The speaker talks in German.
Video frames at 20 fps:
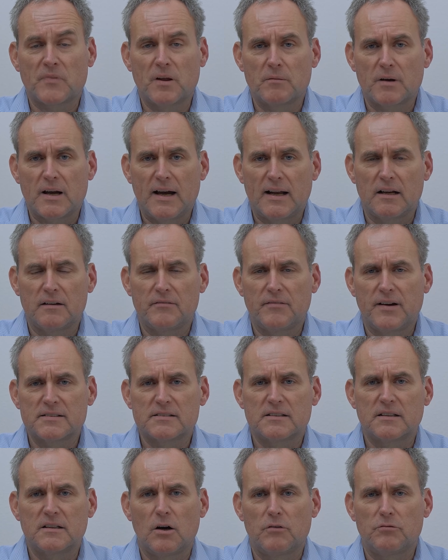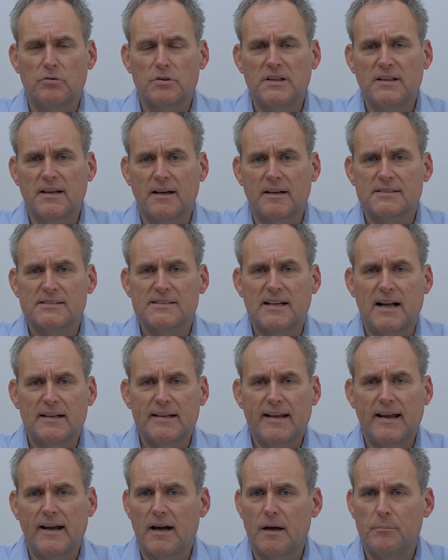Nur keiner weiß genau, wo die ihre Zahlen
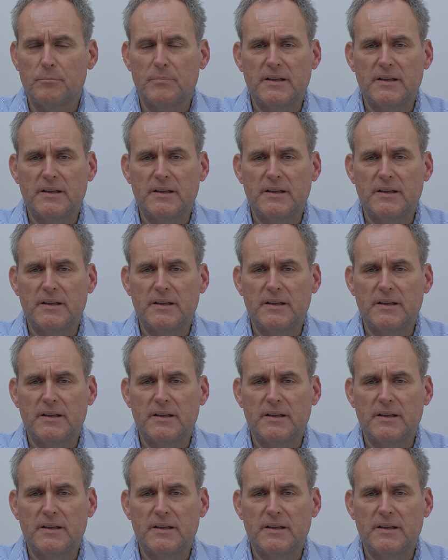herhaben.